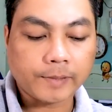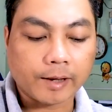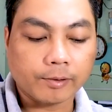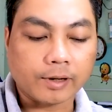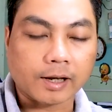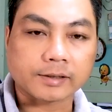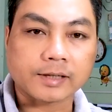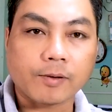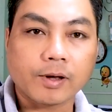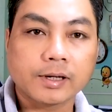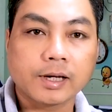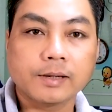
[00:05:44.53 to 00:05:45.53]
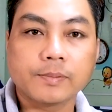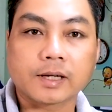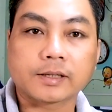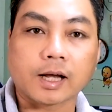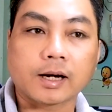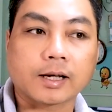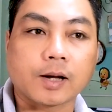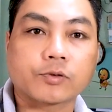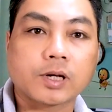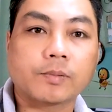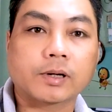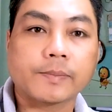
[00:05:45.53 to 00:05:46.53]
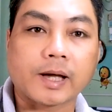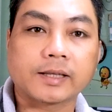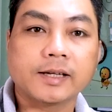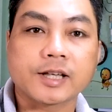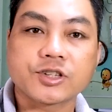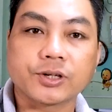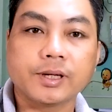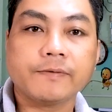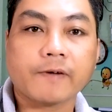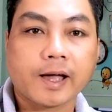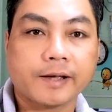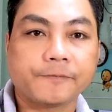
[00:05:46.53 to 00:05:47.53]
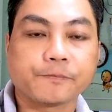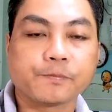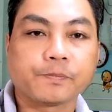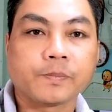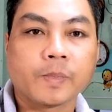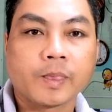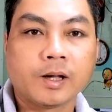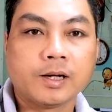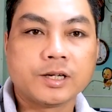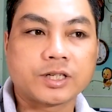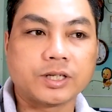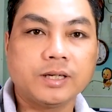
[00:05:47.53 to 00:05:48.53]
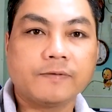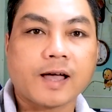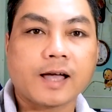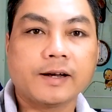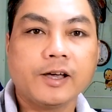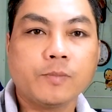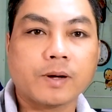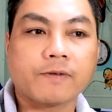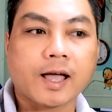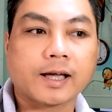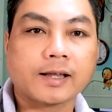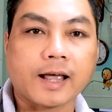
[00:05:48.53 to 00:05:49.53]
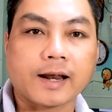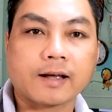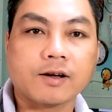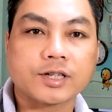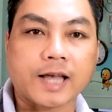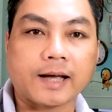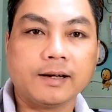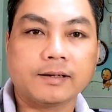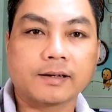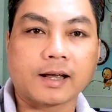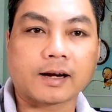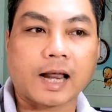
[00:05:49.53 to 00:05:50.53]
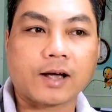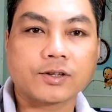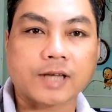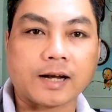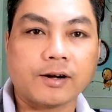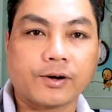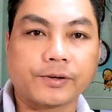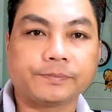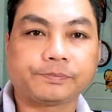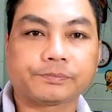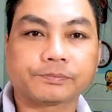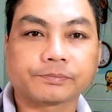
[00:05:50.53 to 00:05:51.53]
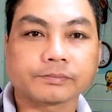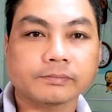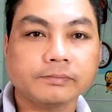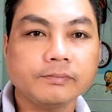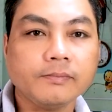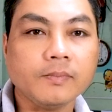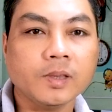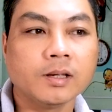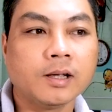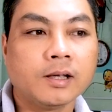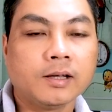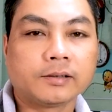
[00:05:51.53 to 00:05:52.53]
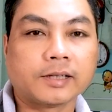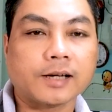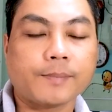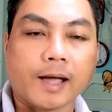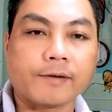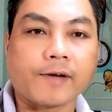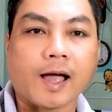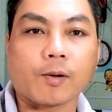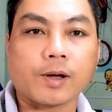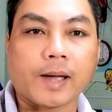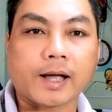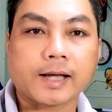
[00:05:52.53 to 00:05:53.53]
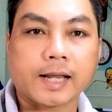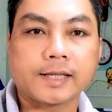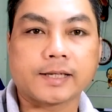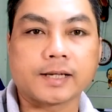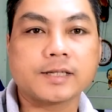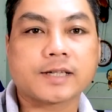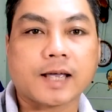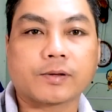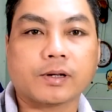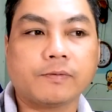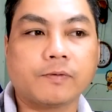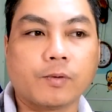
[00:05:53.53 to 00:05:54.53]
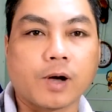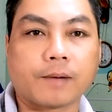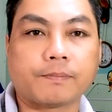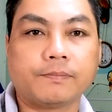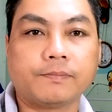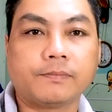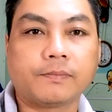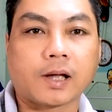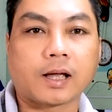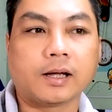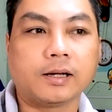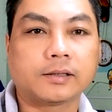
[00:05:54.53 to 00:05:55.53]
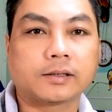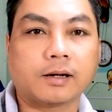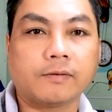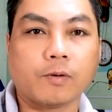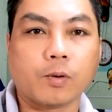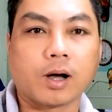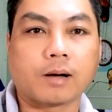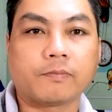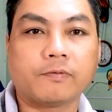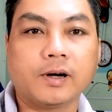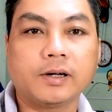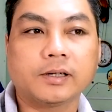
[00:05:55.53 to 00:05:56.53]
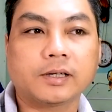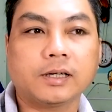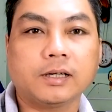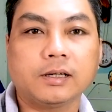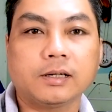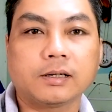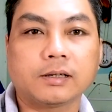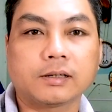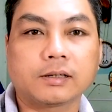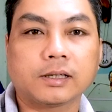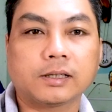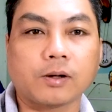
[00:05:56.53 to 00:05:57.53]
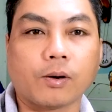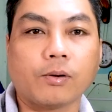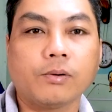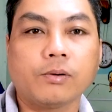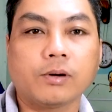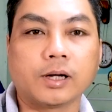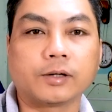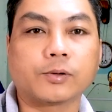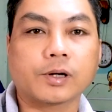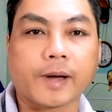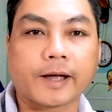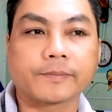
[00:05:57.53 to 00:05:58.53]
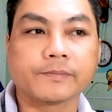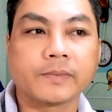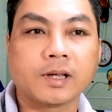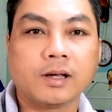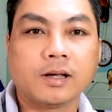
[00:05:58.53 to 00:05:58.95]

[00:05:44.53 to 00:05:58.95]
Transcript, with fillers: tiếp theo là sau đó khi mà nhận đặt cọc xong là các bạn tiến hành xử lý file xử lý file nếu mà file khách hàng đã có sẵn à, đã có sẵn rồi thì các bạn vào các bạn căn chỉnh sao cho nó phù hợp ha cho nó phù hợp với cái cái chỗ in của các bạn